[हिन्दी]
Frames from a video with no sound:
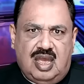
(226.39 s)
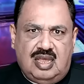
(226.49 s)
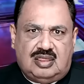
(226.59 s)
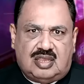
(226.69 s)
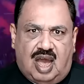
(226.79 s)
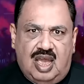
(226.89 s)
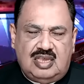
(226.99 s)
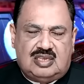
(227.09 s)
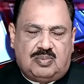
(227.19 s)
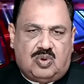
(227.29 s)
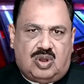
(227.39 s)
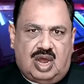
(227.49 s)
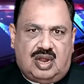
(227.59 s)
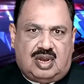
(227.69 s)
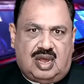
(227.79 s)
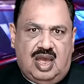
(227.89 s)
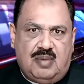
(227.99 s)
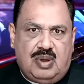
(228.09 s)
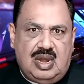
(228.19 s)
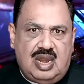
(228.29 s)
इंतहाई सबको कर रखा
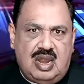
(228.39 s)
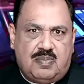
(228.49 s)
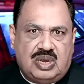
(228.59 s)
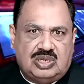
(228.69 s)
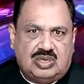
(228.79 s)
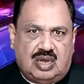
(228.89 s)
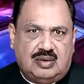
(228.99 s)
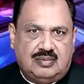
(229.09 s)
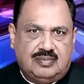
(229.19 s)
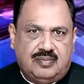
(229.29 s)
है बल्ले ने परेशान